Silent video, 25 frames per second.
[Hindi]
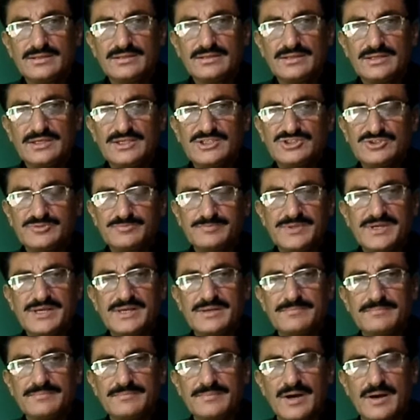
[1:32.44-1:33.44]
इस पे
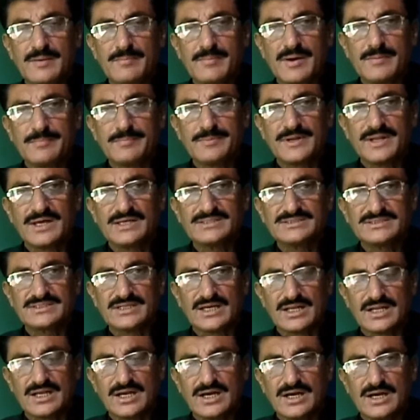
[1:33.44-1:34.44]
हम अपना
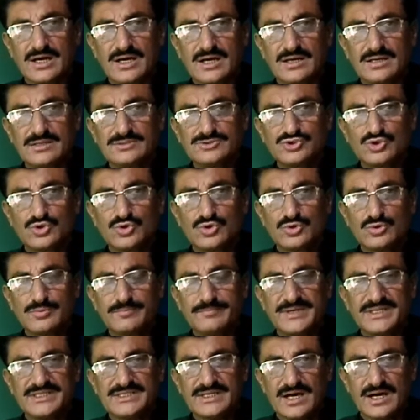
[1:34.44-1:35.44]
सारा जो
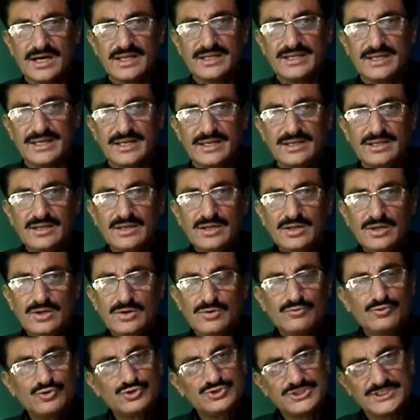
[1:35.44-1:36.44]
मैदान है
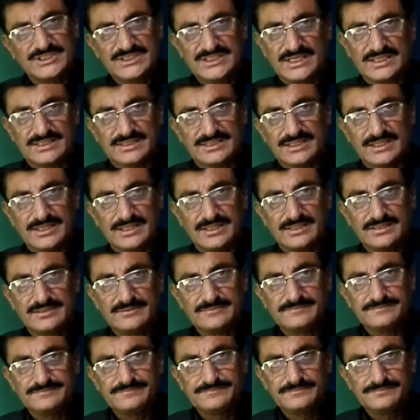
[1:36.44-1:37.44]
वो सजाते हैं
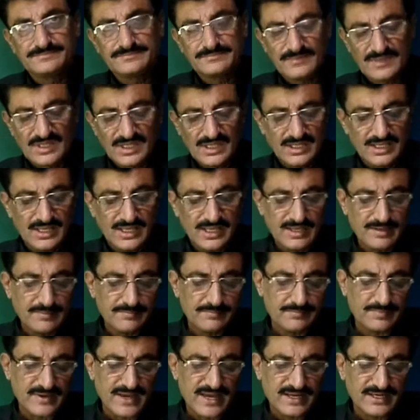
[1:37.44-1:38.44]
ये
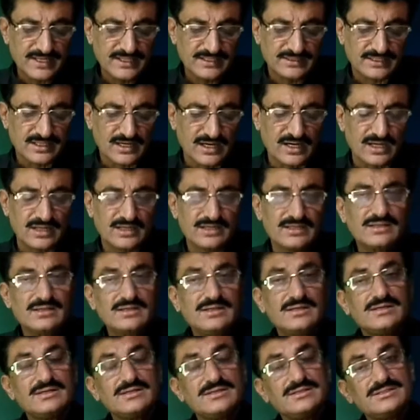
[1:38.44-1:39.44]
पहली तार
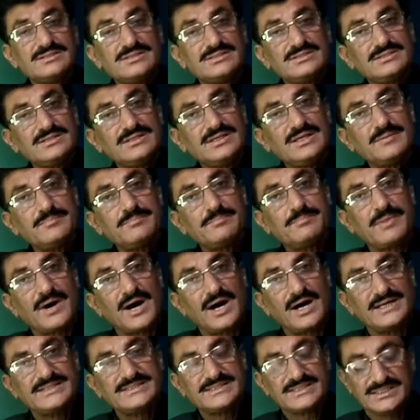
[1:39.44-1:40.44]
ये
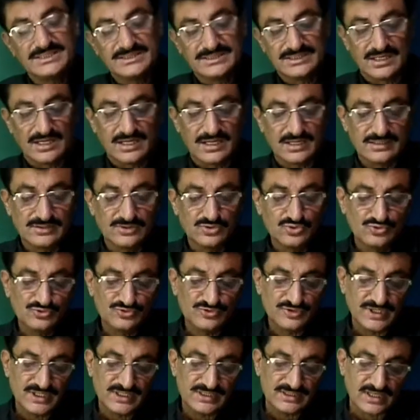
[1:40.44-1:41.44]
बाज की तार
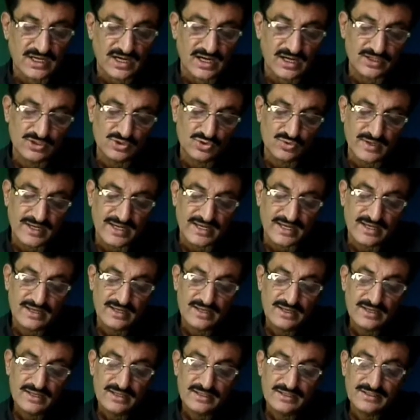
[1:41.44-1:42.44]
दूसरी तार जो है
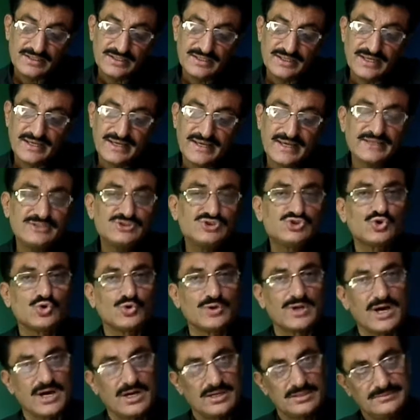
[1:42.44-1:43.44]
ये है
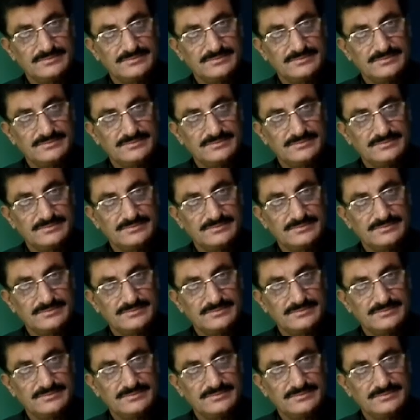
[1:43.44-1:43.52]
जोड़ा